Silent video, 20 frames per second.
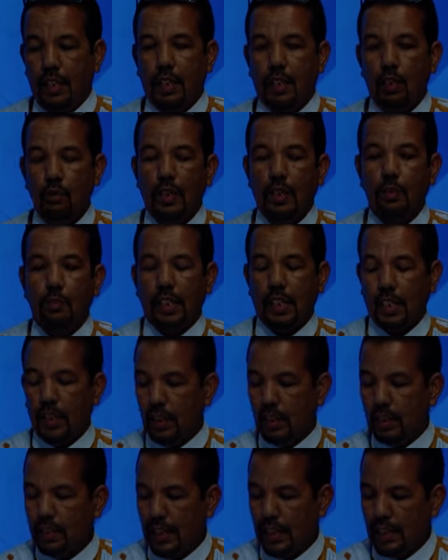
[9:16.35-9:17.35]
المهم
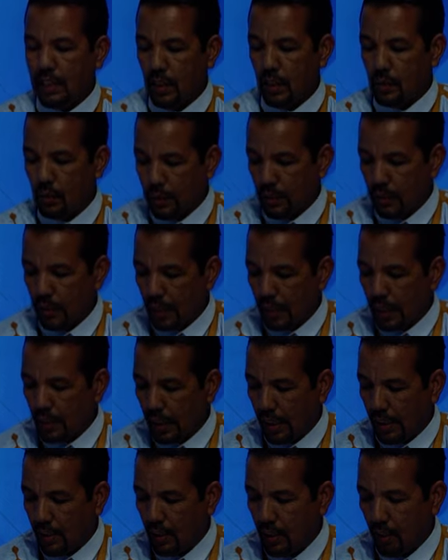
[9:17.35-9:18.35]
ان صحيح 99 ايضا